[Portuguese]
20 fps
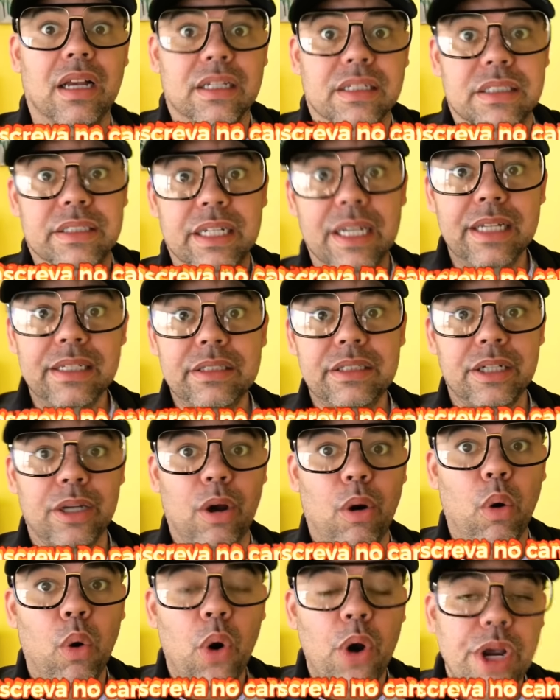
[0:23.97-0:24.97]

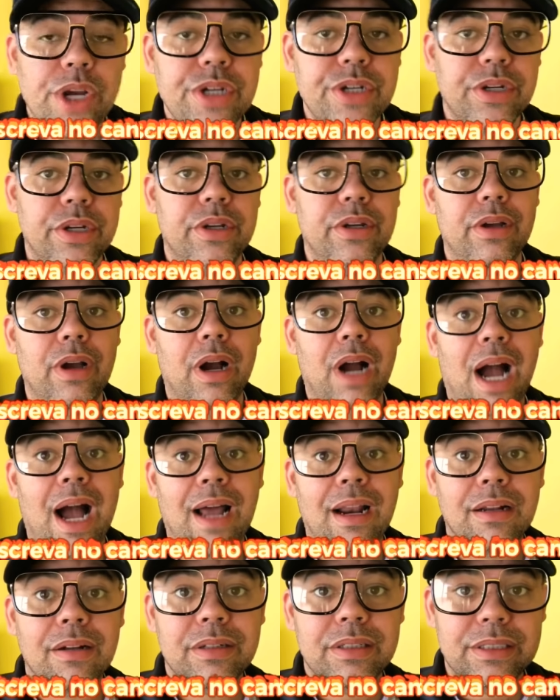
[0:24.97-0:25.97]
Gente, hoje
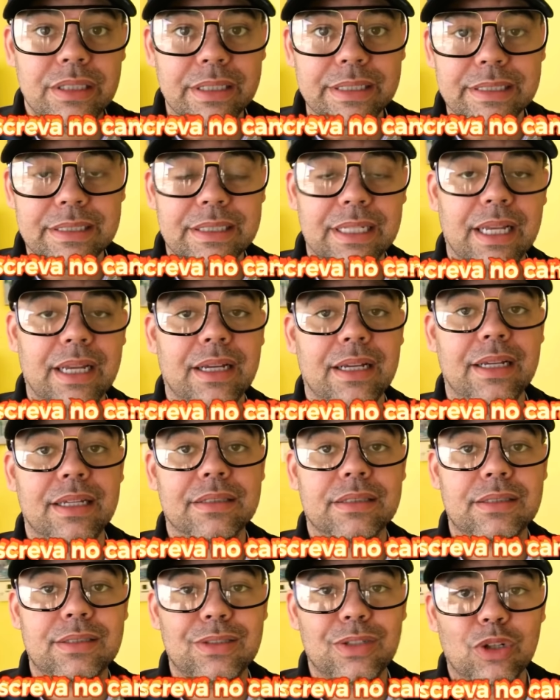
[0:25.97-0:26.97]
a notícia
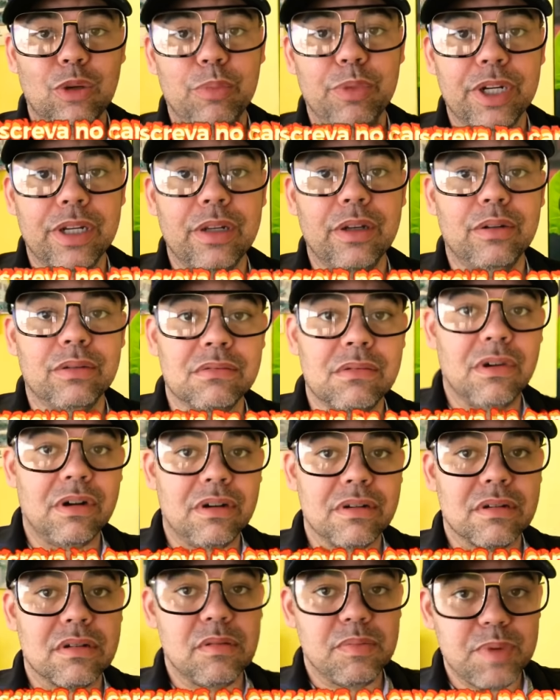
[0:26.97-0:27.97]
é sobre o
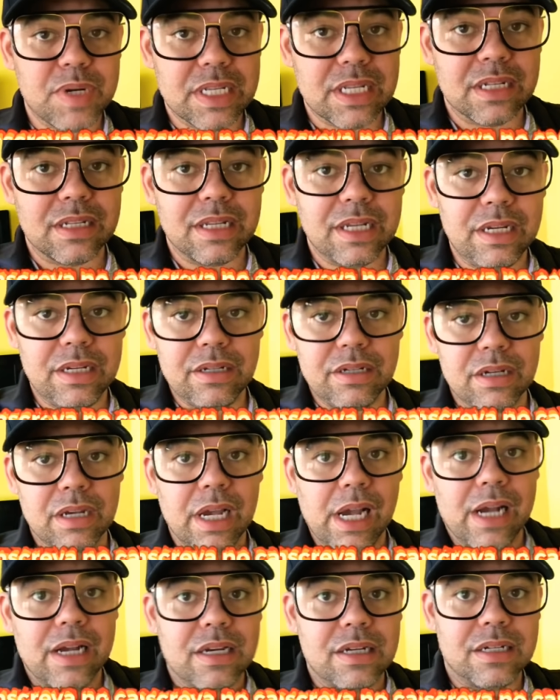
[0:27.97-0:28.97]
nosso
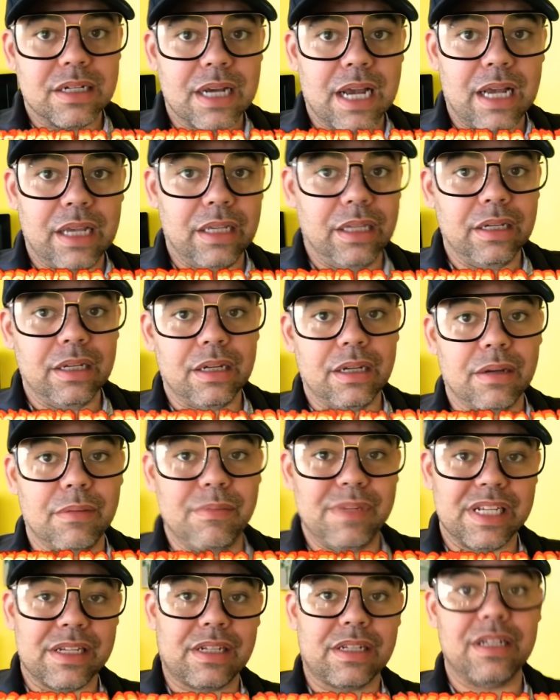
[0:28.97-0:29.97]
presidente Jair
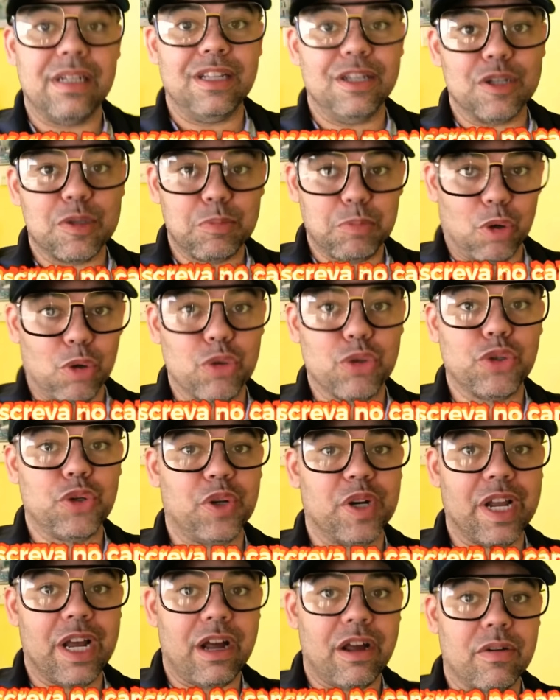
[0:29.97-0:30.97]
Messias
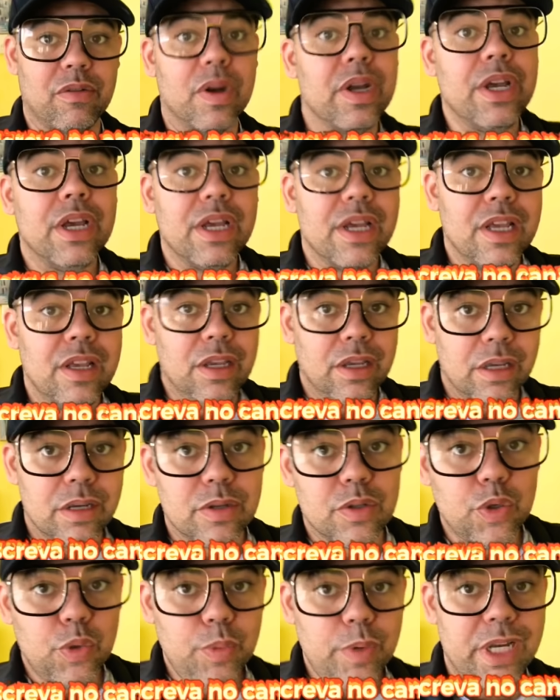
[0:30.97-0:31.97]
Bolsonaro.
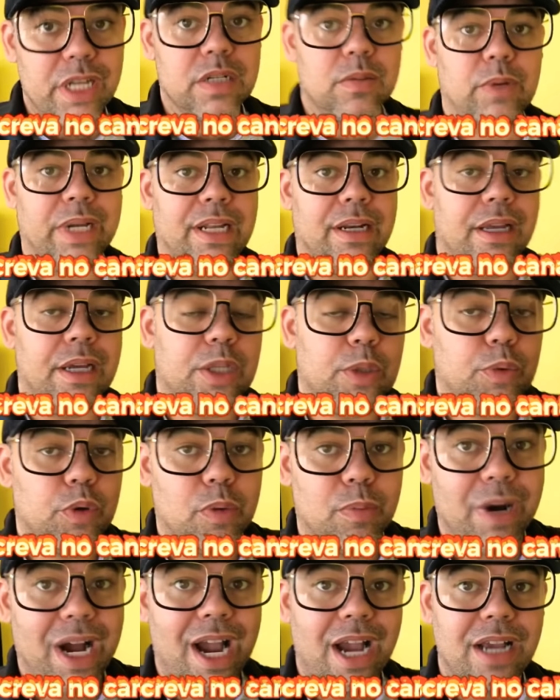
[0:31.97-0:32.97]
Isso mesmo, é eleito
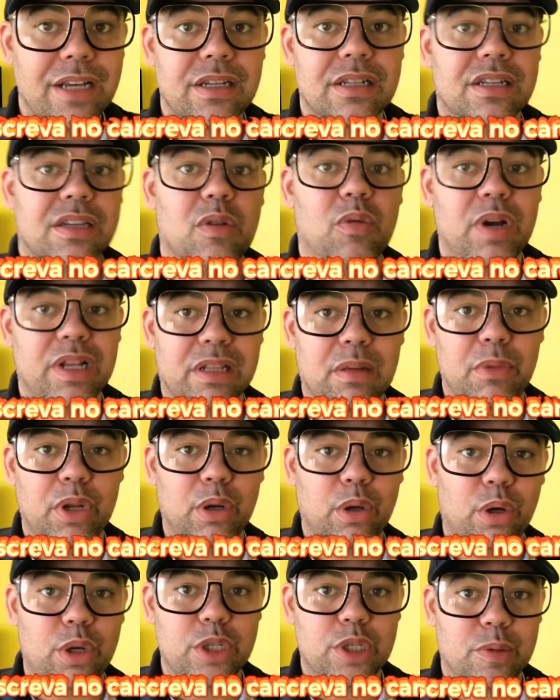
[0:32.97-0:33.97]
por mais de 50
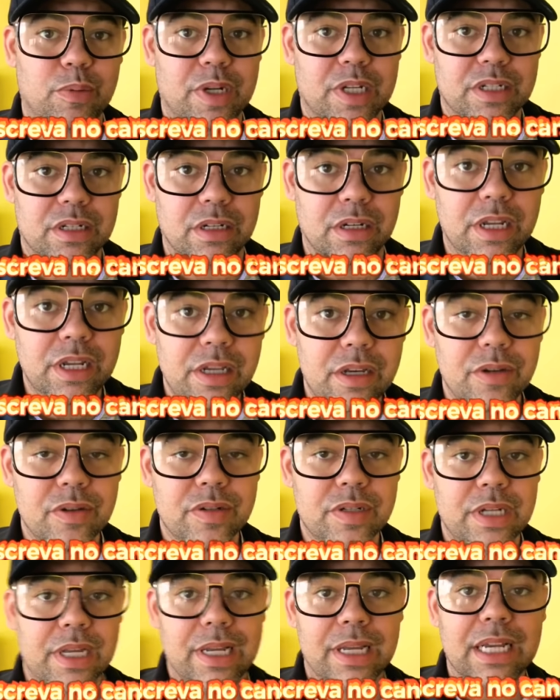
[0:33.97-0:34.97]
milhões de
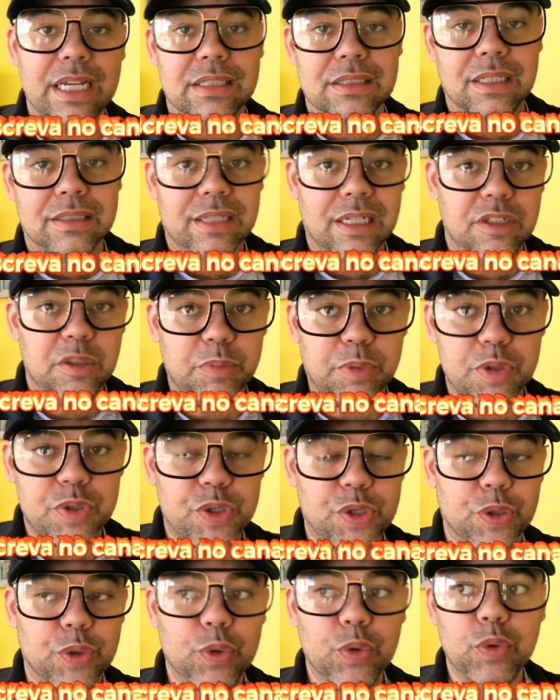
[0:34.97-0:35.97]
brasileiros, né? Já está indo para o
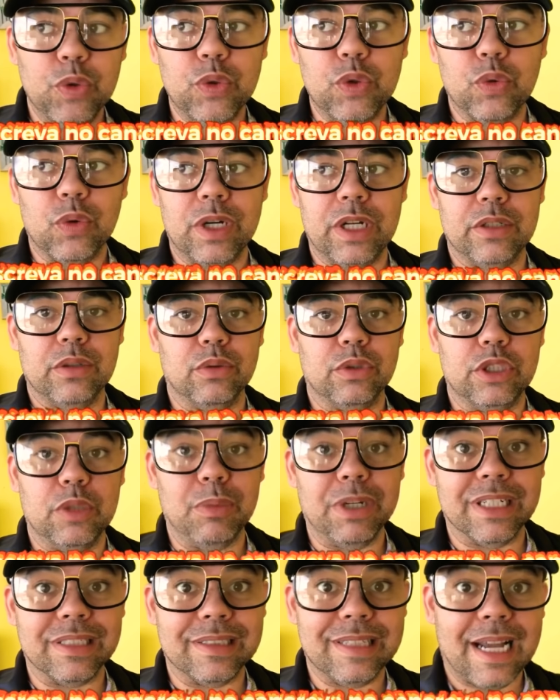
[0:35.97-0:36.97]
segundo ano de
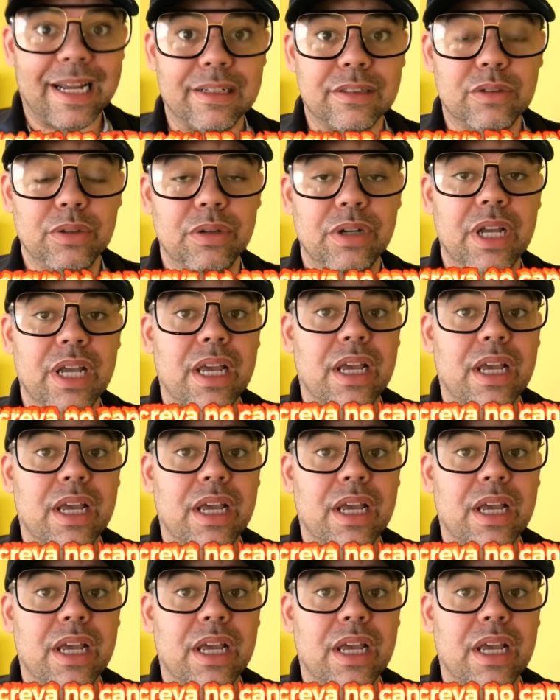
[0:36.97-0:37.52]
mandato.